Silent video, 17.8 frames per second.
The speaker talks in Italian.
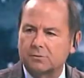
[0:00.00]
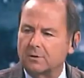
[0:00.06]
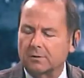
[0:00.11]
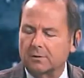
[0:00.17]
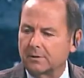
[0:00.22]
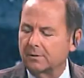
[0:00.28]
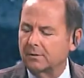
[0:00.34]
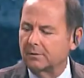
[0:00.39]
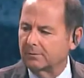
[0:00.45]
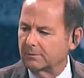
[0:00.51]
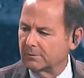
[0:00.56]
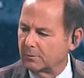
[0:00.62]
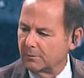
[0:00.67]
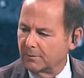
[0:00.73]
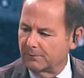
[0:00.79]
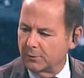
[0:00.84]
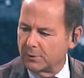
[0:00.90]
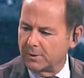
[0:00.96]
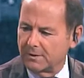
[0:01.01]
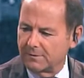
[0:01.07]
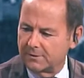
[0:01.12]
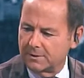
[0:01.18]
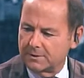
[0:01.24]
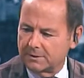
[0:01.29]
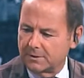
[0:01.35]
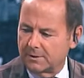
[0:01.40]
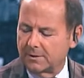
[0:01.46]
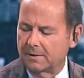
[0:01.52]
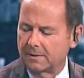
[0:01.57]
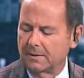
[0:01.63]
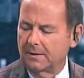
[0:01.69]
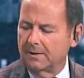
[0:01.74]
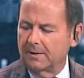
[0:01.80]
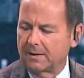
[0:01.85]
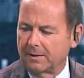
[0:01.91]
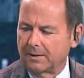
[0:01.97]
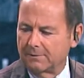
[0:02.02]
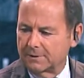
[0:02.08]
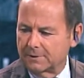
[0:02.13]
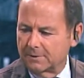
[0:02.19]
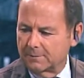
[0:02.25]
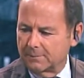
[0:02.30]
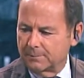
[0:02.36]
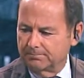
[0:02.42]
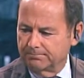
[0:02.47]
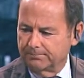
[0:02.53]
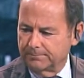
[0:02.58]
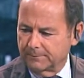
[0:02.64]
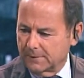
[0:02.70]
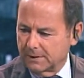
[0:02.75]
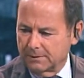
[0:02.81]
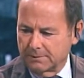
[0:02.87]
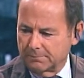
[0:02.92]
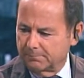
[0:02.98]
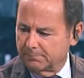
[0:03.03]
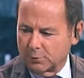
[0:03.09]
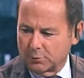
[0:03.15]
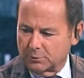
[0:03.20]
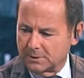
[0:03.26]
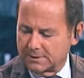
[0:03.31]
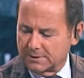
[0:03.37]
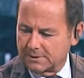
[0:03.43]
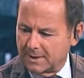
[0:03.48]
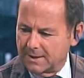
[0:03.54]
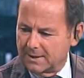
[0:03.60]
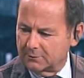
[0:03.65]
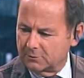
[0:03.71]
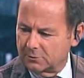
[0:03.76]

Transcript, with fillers: non so, io, voi avete, avete eh, protestato... Abbiamo